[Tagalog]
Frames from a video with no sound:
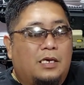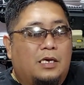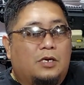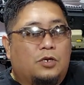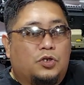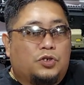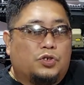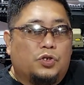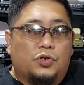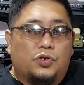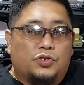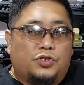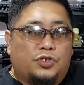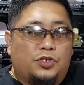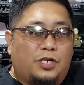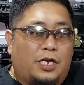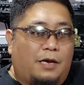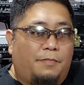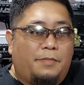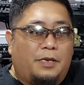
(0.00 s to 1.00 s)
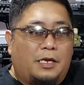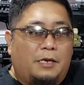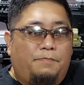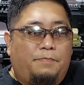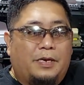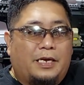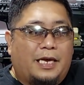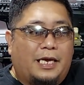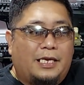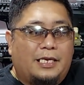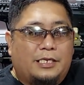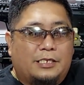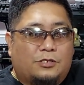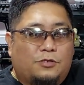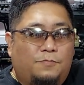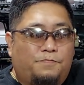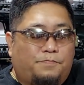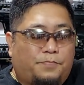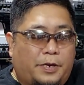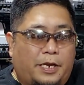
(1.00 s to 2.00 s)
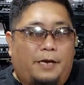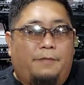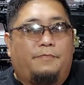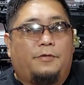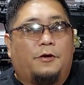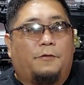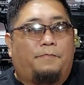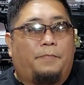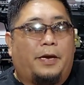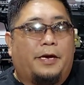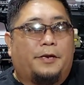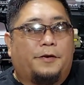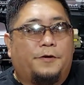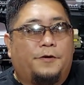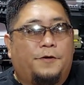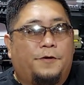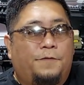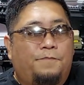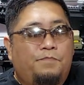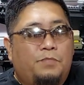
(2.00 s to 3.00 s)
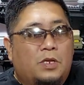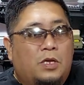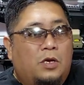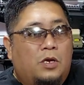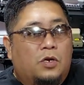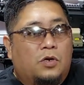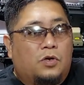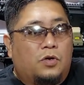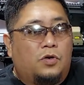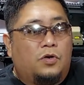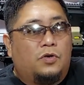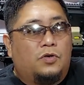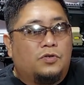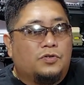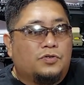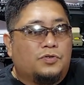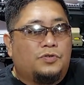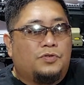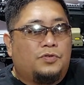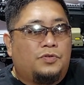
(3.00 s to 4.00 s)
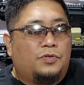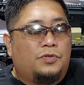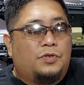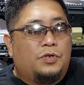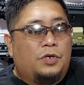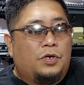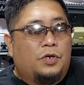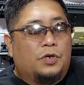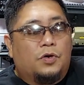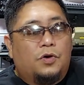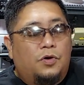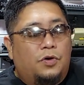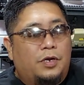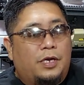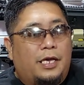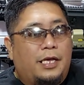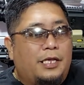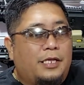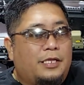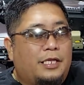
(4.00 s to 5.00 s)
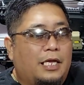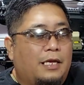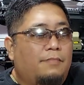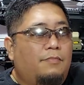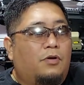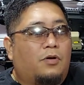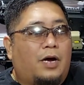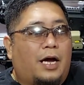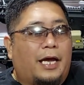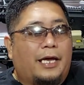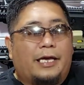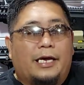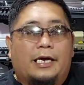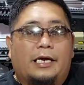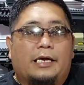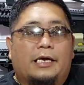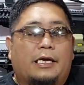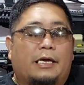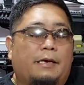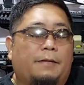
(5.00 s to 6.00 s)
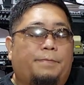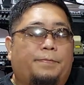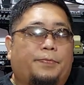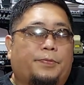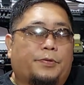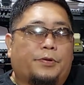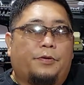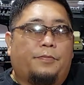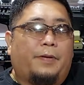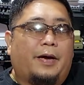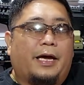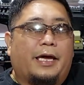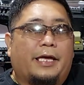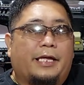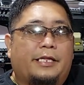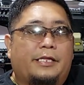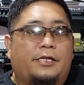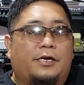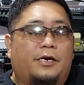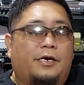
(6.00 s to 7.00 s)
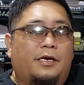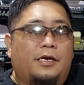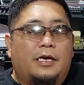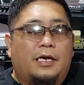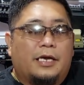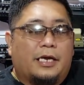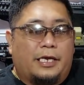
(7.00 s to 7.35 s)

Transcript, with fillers: Gustong gusto namin ibigay itong premyo pero kung kung hindi mo kayang i-provide, no?